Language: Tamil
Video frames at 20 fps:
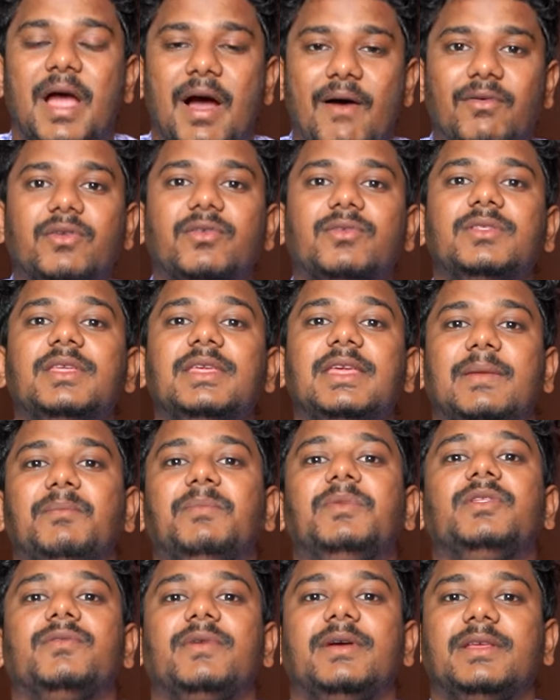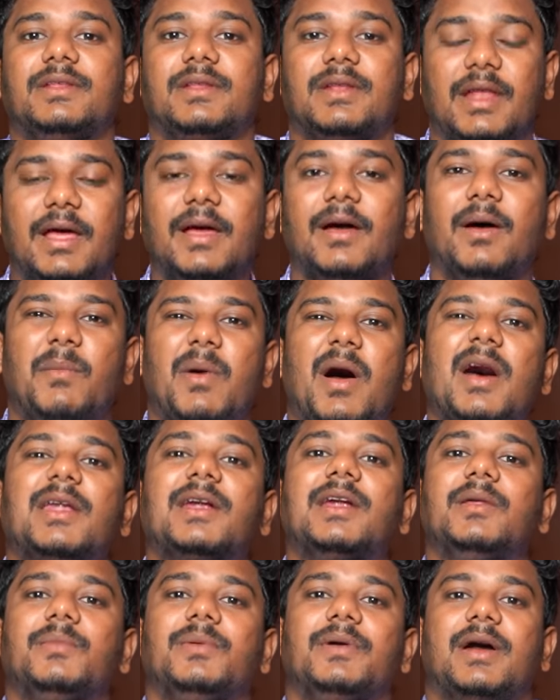அவர் வந்து எண்பது வயசில்
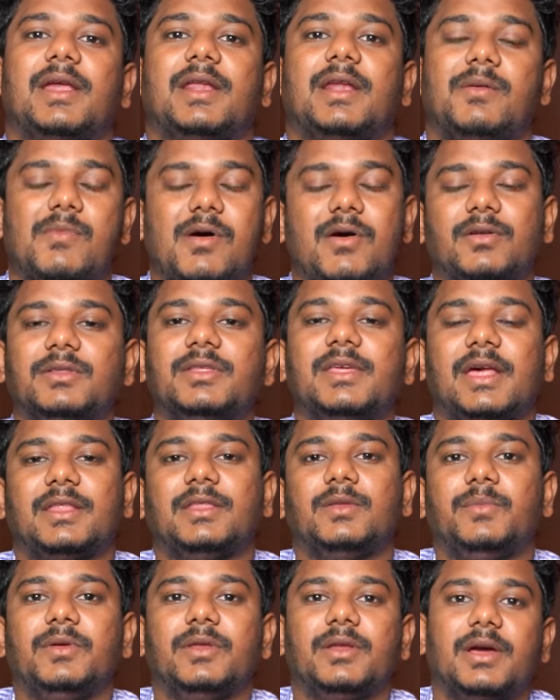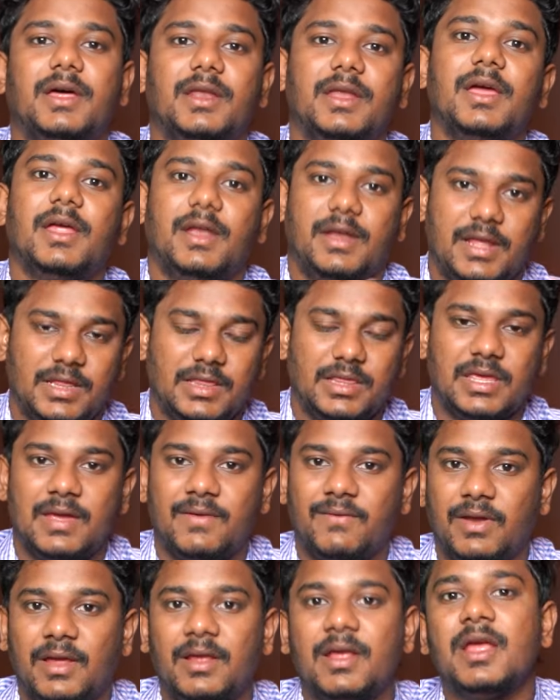மாரடைப்பு காரணமாக வந்து இறந்து போயிருக்காரு நேற்று
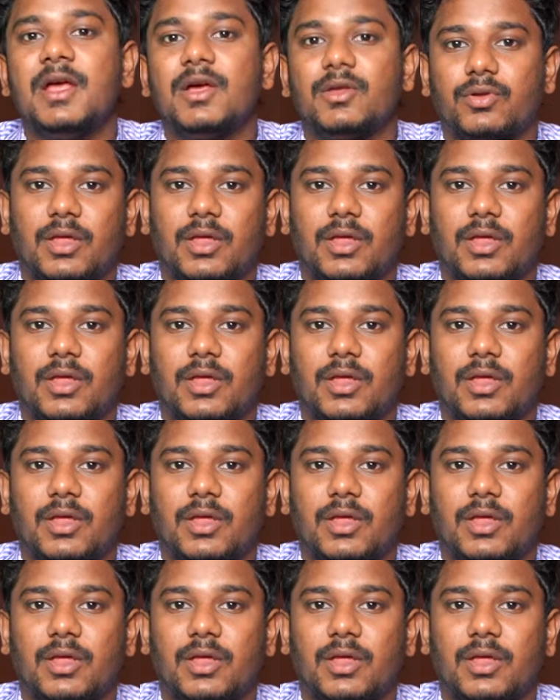ஈவினிங்